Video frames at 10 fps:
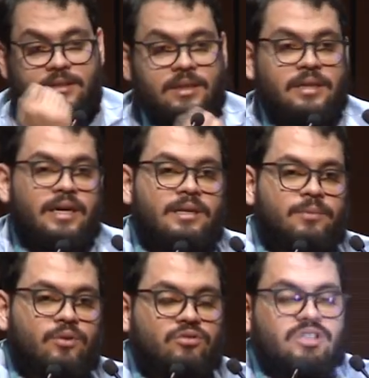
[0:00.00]
Tienden a,
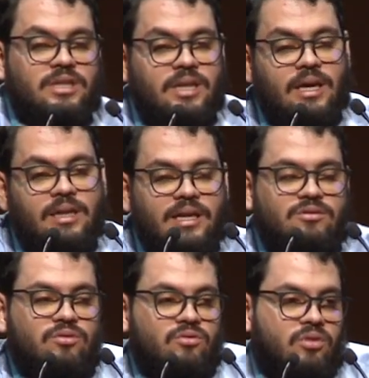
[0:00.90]
reproducir la,
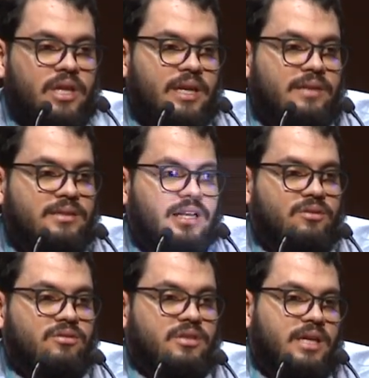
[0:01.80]
estructura de clases de la
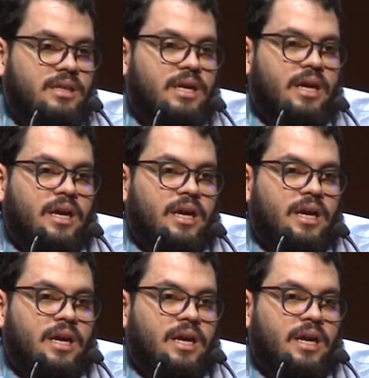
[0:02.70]
sociedad